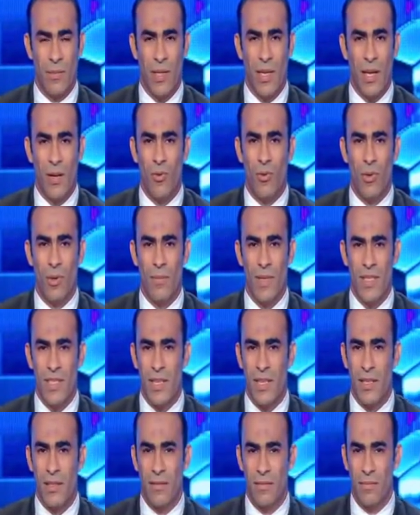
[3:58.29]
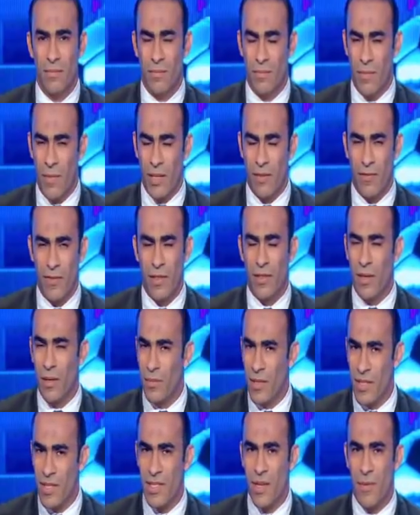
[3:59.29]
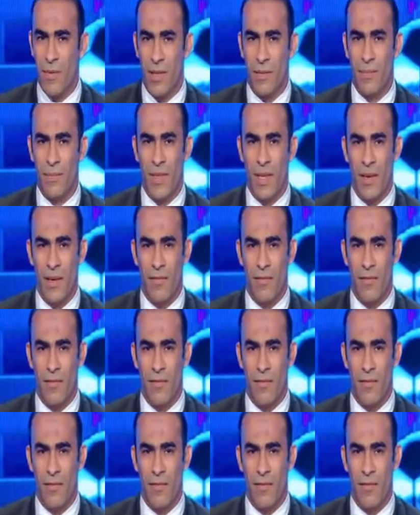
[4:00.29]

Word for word: من اول مثلا بعد فتره من الزمن